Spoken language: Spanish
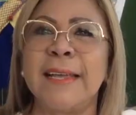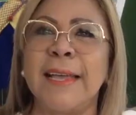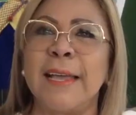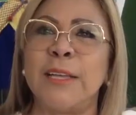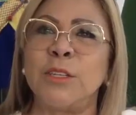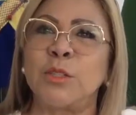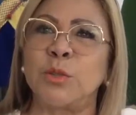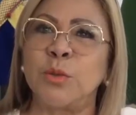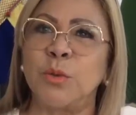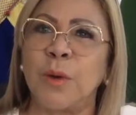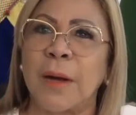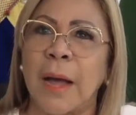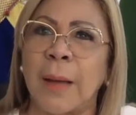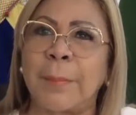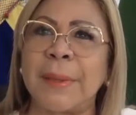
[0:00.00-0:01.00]
en
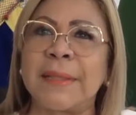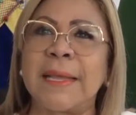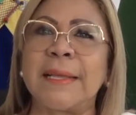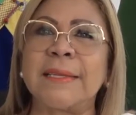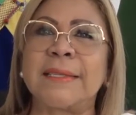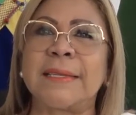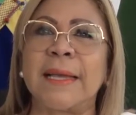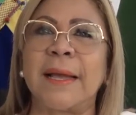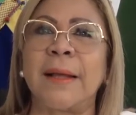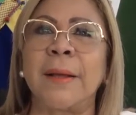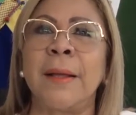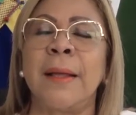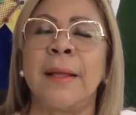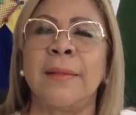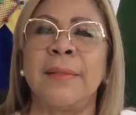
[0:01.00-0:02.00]
su apetencia
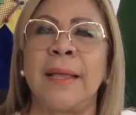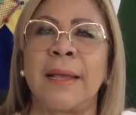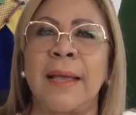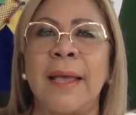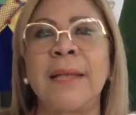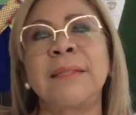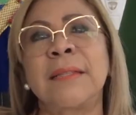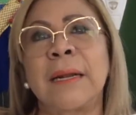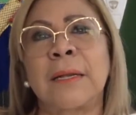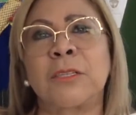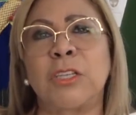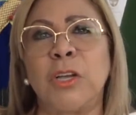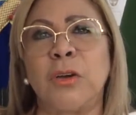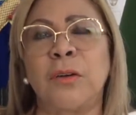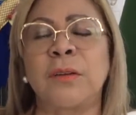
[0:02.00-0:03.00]
de
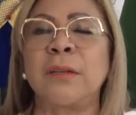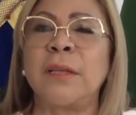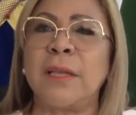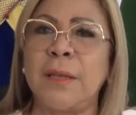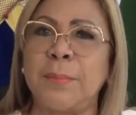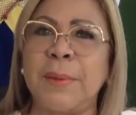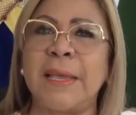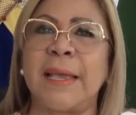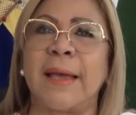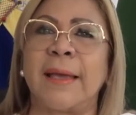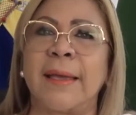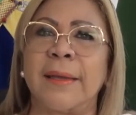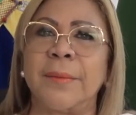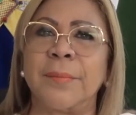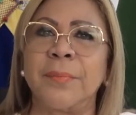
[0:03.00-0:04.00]
extracción y
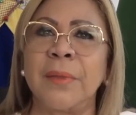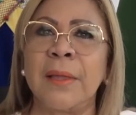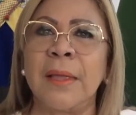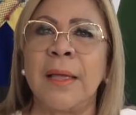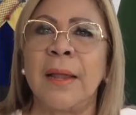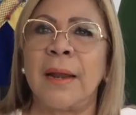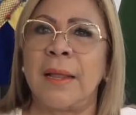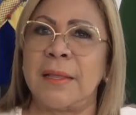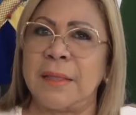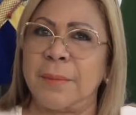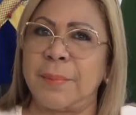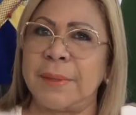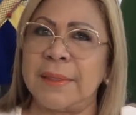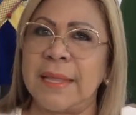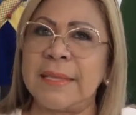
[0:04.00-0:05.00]
pillaje. La
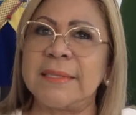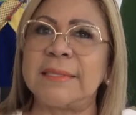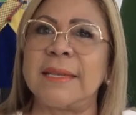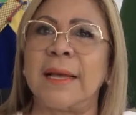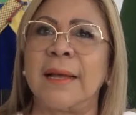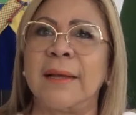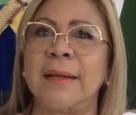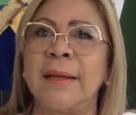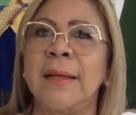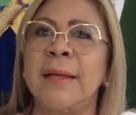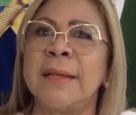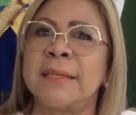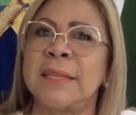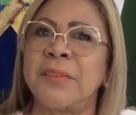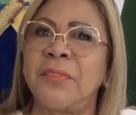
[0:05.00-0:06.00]
independencia
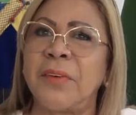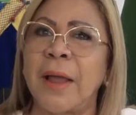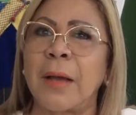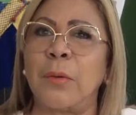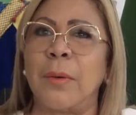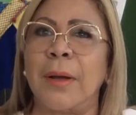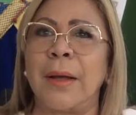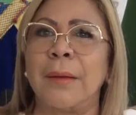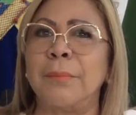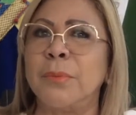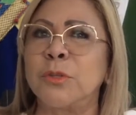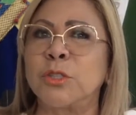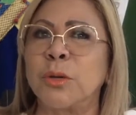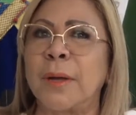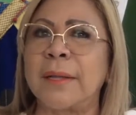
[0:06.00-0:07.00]
se fragua
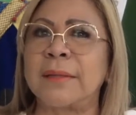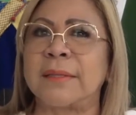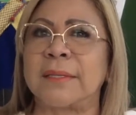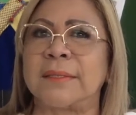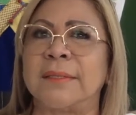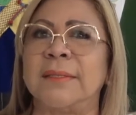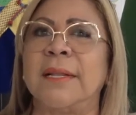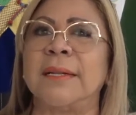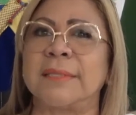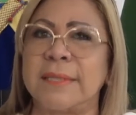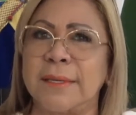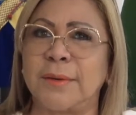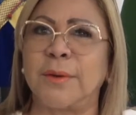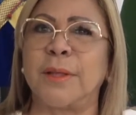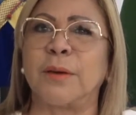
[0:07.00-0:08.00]
mucho antes del
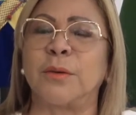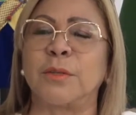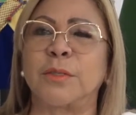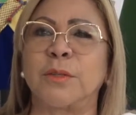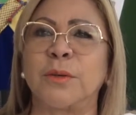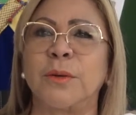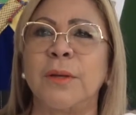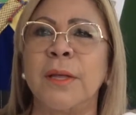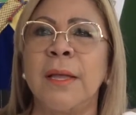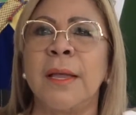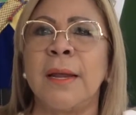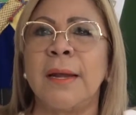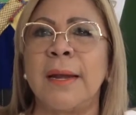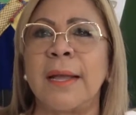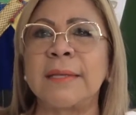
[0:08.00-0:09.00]
5 de agosto.
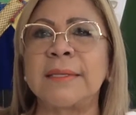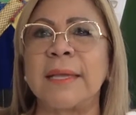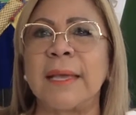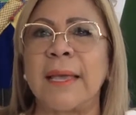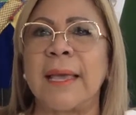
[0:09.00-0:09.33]
Nace